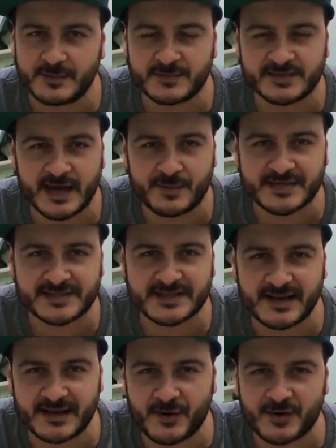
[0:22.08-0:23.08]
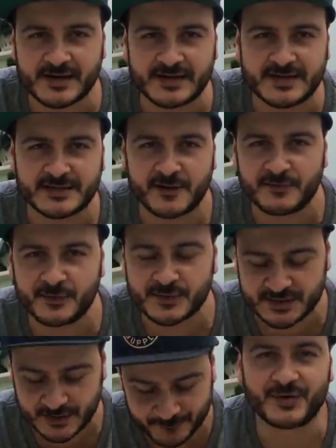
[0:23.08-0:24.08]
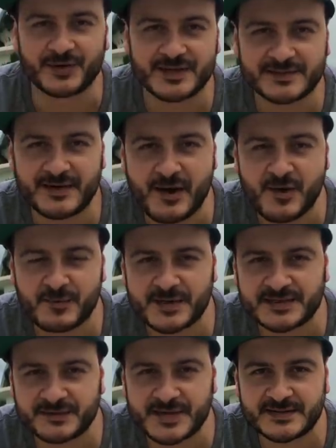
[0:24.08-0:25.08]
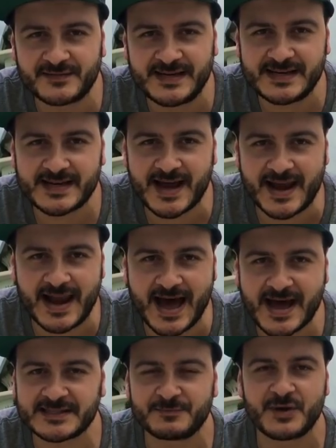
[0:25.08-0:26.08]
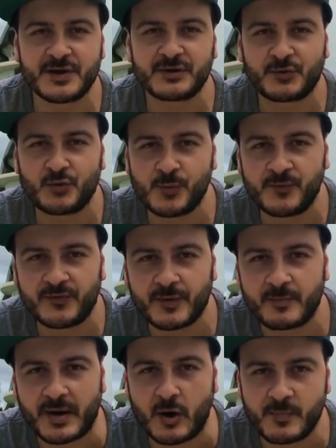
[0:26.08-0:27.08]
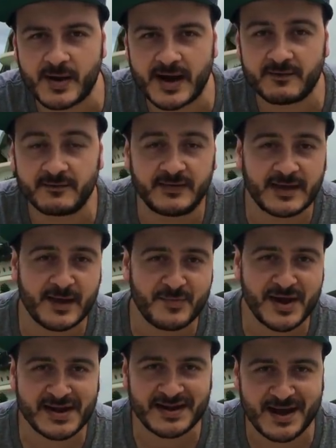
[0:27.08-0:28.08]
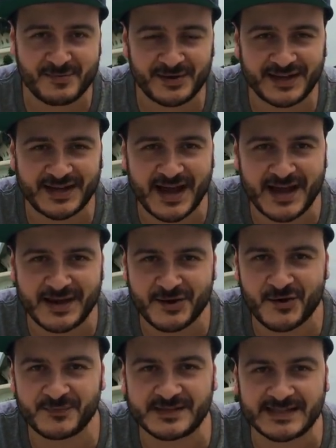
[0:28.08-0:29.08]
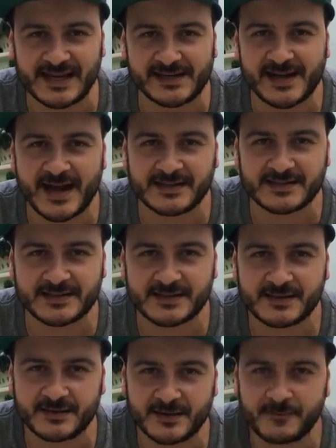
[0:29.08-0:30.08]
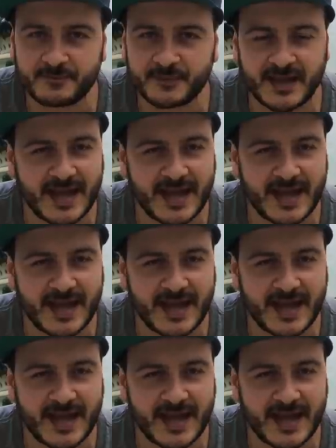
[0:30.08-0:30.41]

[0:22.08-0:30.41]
von ihm selber, sicherlich auch in den Interviews. Und es war nochmal sowas wie ein Last-Minute-Coup von Baumann, wieder mal ein Name, den keiner auf dem Zettel hatte, ähm,